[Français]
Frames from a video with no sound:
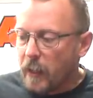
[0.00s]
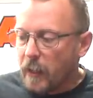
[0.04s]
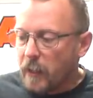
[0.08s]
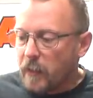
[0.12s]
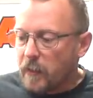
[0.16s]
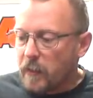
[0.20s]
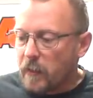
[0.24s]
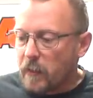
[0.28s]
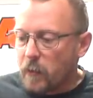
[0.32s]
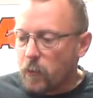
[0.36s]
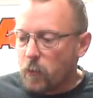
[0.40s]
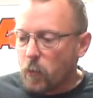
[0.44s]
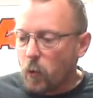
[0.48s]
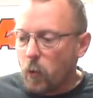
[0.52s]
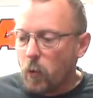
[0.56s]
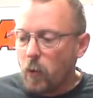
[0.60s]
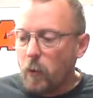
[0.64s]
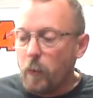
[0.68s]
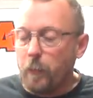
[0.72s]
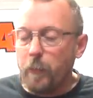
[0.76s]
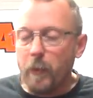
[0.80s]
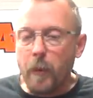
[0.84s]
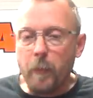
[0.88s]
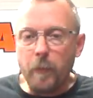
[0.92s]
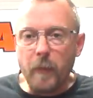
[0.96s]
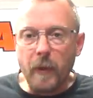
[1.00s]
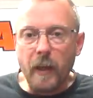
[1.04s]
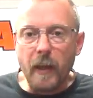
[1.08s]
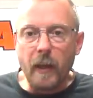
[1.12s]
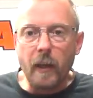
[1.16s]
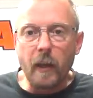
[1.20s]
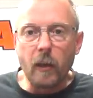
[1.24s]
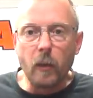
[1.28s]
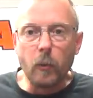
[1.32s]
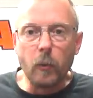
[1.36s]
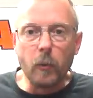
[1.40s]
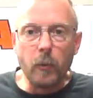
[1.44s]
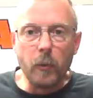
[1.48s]
Si tu roules
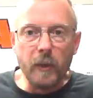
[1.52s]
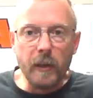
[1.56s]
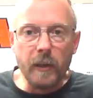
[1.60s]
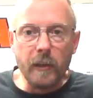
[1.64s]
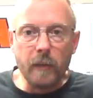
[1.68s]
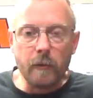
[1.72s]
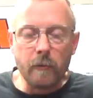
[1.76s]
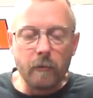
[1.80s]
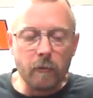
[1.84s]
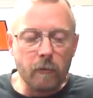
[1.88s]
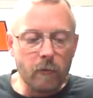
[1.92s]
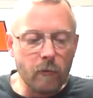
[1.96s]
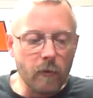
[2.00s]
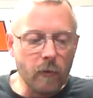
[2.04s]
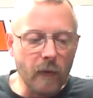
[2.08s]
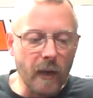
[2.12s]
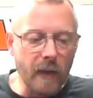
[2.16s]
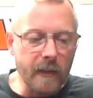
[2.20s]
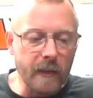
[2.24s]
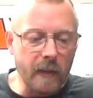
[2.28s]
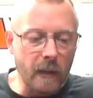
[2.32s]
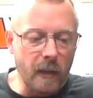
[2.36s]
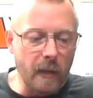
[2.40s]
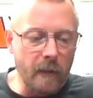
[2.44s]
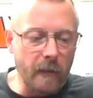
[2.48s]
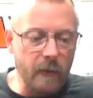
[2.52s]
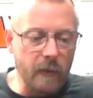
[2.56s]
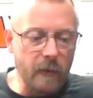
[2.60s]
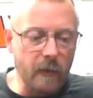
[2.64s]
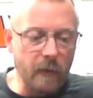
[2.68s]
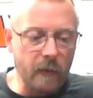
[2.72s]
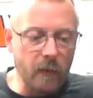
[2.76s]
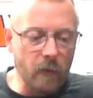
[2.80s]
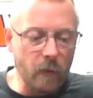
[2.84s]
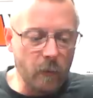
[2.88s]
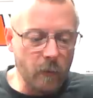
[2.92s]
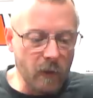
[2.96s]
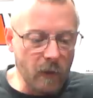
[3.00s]
pépère, oui, tu atteins la
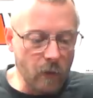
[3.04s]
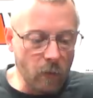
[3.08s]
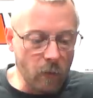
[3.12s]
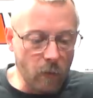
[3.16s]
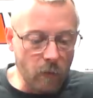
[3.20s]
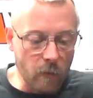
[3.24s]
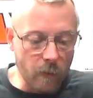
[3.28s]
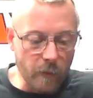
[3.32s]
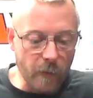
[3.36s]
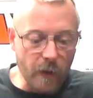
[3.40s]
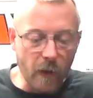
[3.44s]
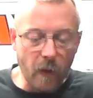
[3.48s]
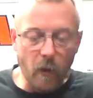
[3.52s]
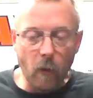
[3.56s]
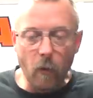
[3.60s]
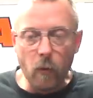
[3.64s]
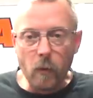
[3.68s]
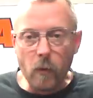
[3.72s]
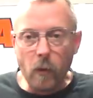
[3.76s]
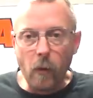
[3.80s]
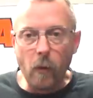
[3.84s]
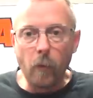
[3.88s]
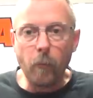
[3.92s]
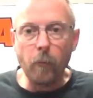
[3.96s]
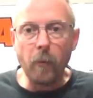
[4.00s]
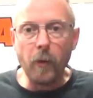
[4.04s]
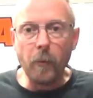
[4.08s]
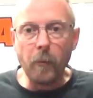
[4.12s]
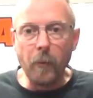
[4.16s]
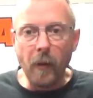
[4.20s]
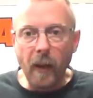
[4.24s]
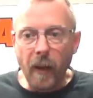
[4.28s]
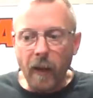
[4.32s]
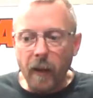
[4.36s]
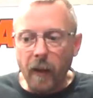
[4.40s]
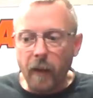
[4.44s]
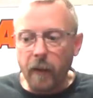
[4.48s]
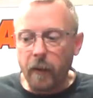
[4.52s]
vingtaine de minutes, mais en roulant
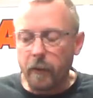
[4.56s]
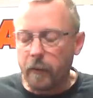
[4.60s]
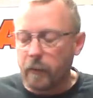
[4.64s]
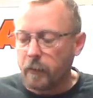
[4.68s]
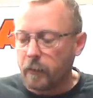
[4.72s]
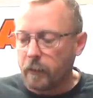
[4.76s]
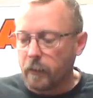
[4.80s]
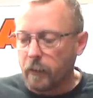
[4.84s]
pépère.